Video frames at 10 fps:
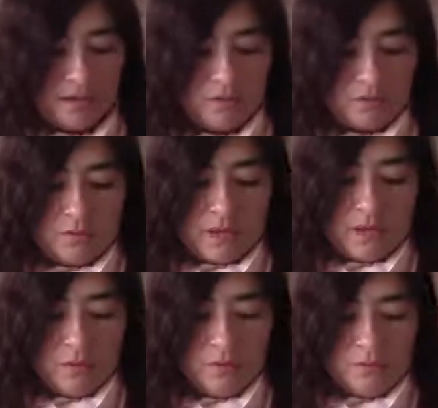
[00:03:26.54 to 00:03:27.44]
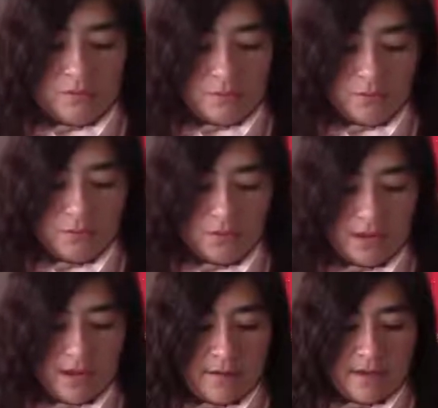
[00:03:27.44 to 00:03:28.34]
enroscado, no
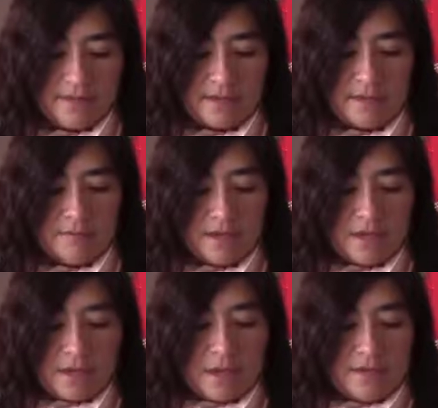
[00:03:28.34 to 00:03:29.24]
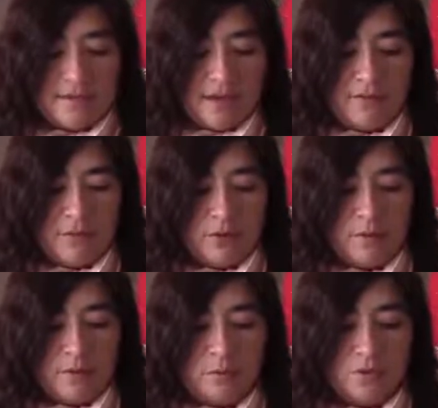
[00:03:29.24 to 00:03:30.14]
toda la base, esta es la
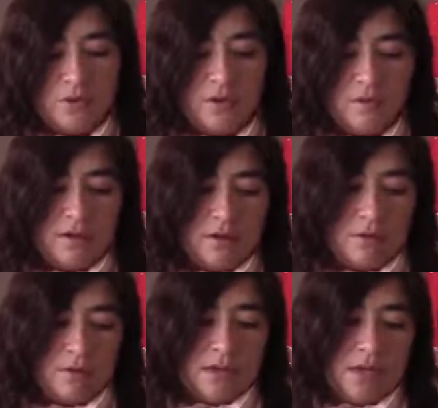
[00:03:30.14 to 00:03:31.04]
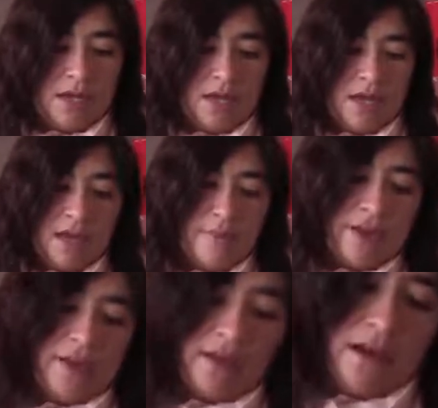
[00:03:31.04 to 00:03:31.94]
forma como yo les digo. En la
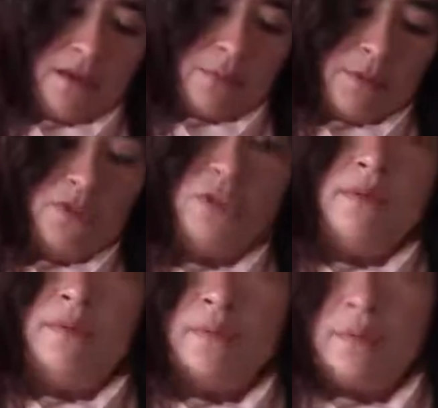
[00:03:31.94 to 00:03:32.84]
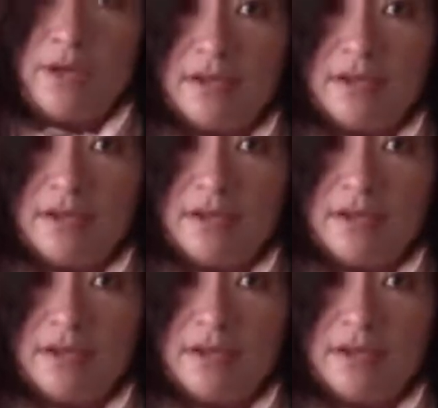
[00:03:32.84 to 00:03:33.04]
par, al momento de, voy a